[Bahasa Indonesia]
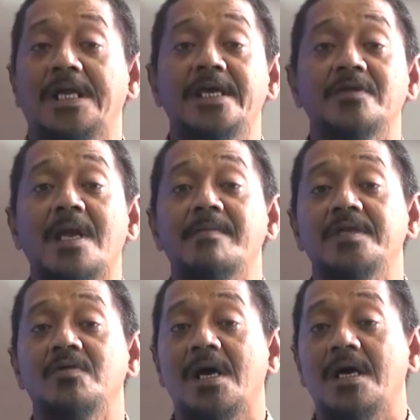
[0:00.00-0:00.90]
Karena itu kami
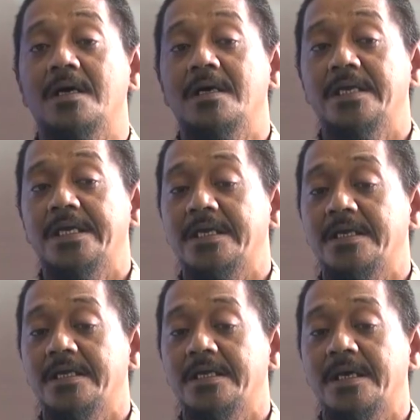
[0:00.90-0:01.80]
juga
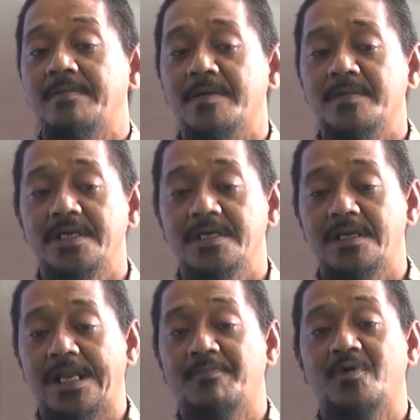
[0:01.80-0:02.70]
eh, apa namanya?
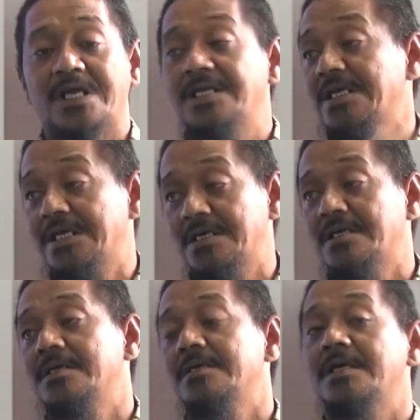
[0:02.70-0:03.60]
laporkan
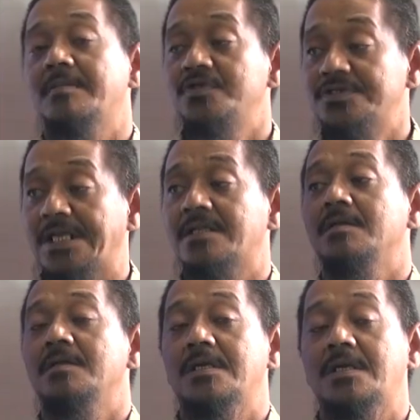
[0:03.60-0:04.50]
ke ke pusat.
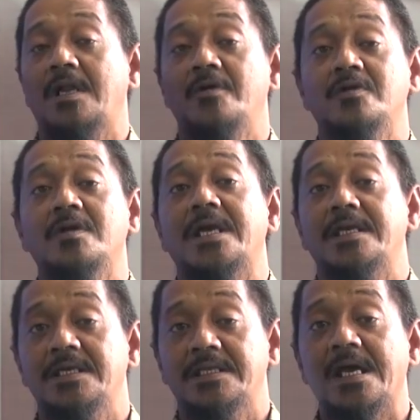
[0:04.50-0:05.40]
Iya. Kalau itu ke,
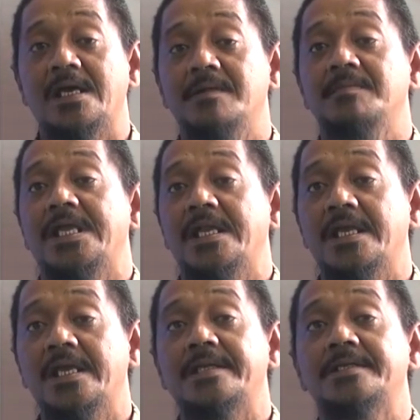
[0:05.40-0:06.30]
kita akan
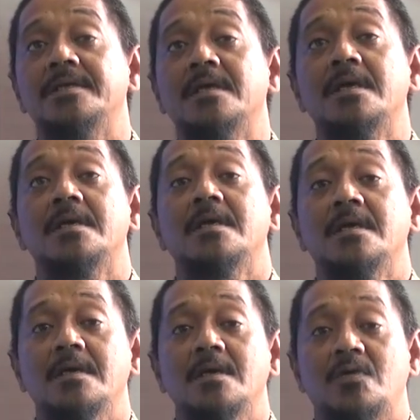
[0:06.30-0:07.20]
menjadikan
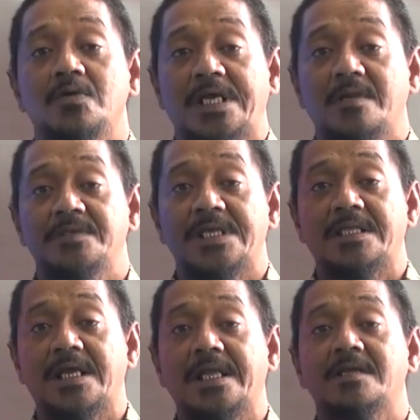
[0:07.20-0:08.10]
hutan
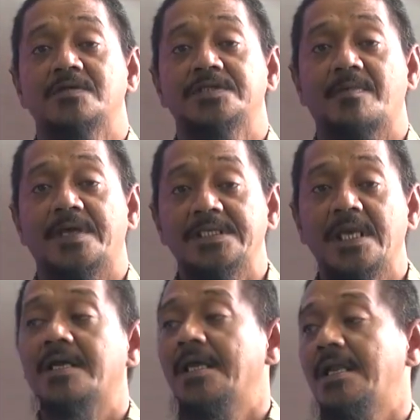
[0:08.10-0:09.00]
wisata dan
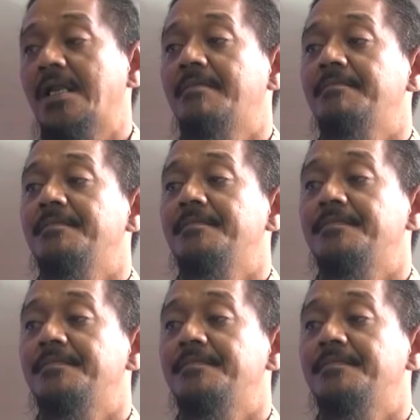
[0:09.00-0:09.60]
konservasi anggrek alam.